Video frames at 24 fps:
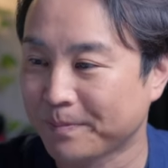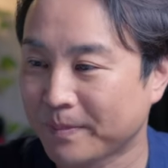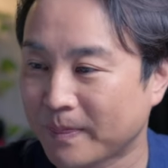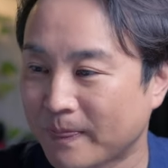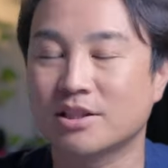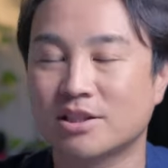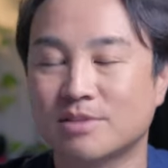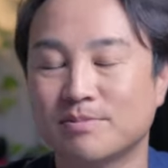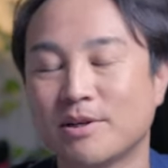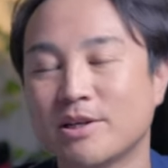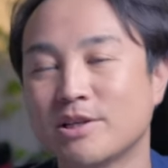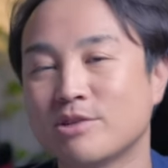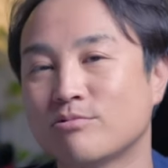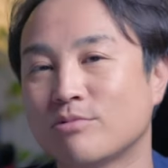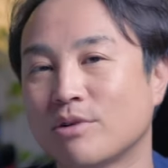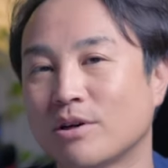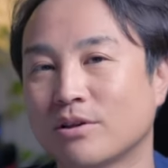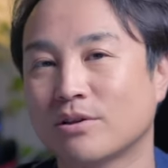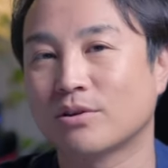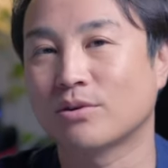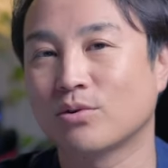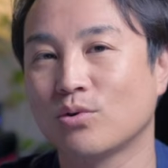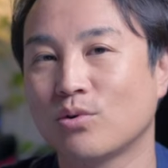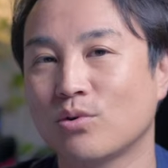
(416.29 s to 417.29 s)
発売時
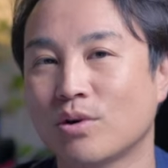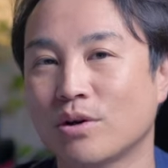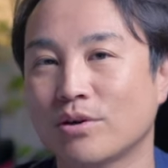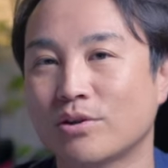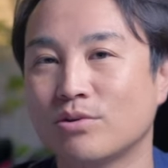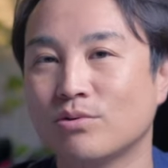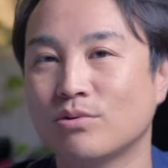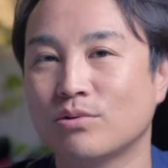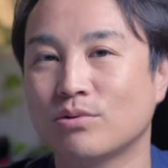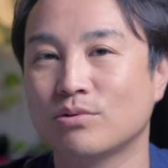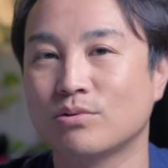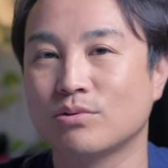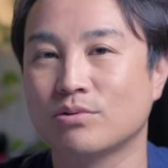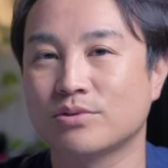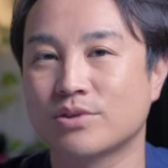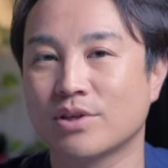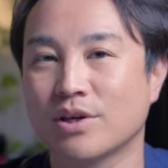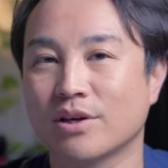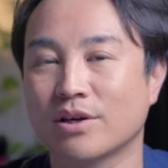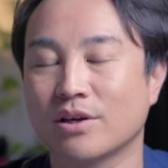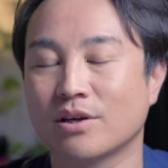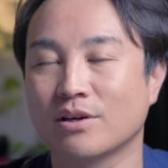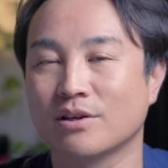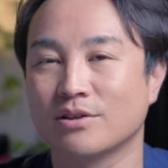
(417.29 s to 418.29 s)
は動画記録の
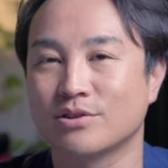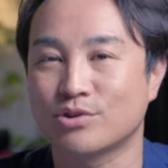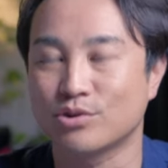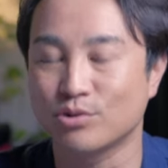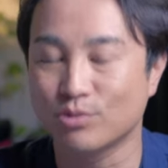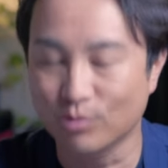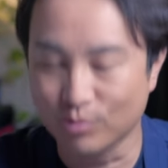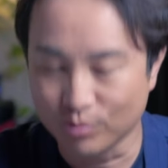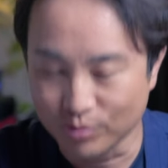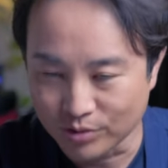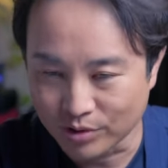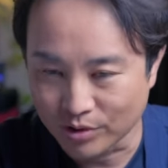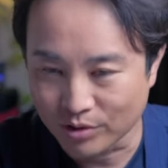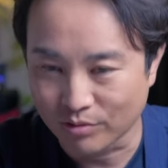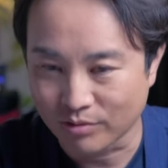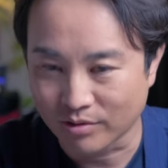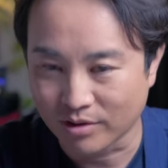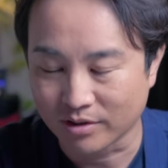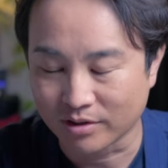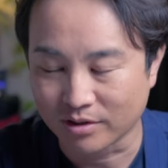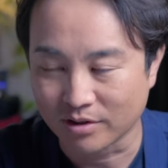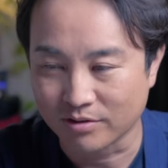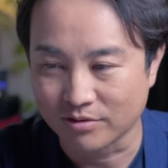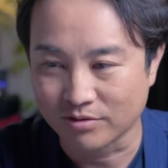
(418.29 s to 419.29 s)
制限がじゅうごふんっていうの
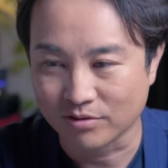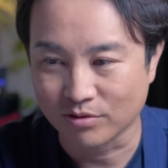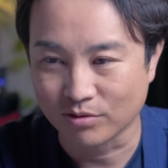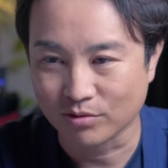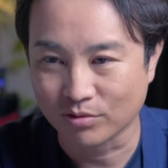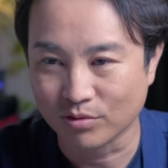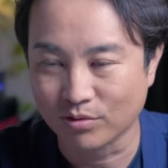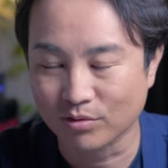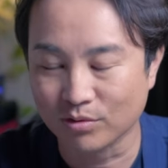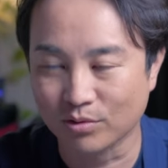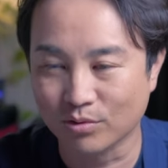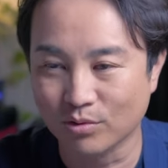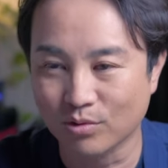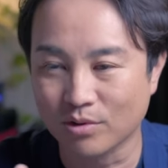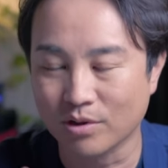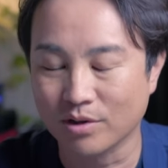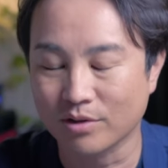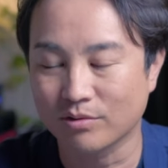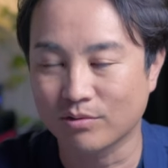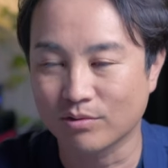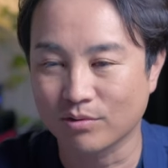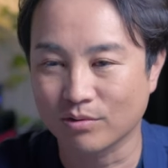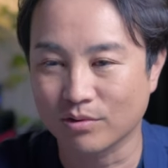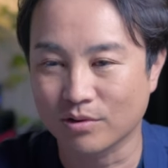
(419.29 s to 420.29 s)
があったんですけど、その動画
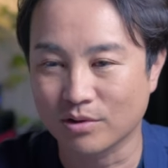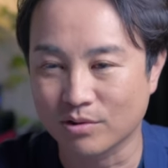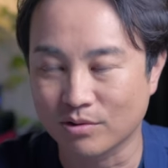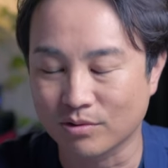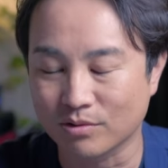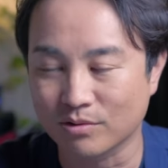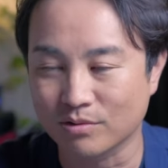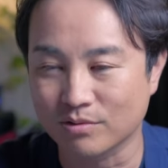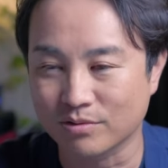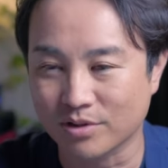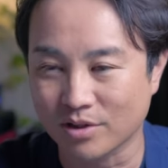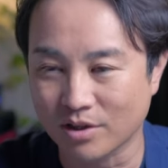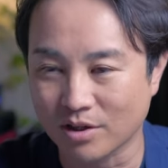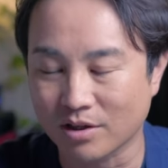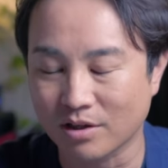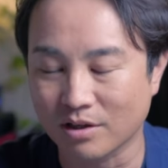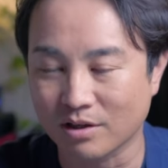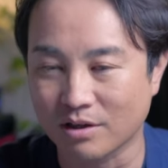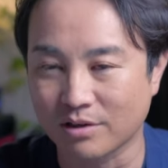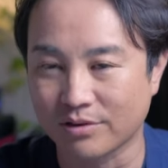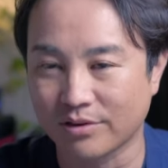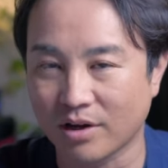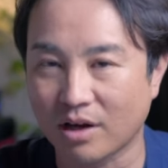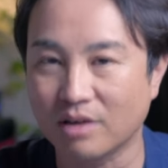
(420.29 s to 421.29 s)
の記録の制
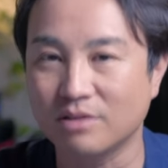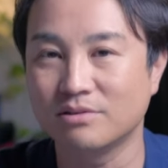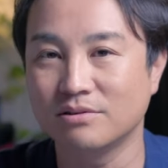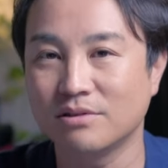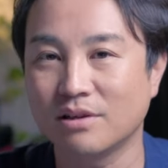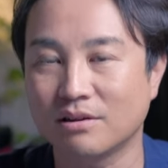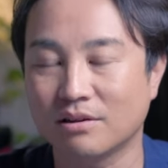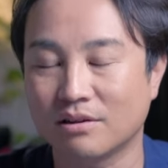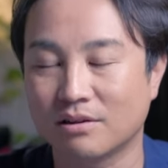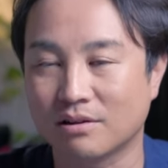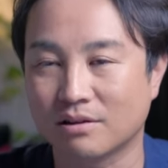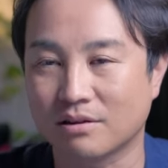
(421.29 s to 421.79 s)
限がなくなっ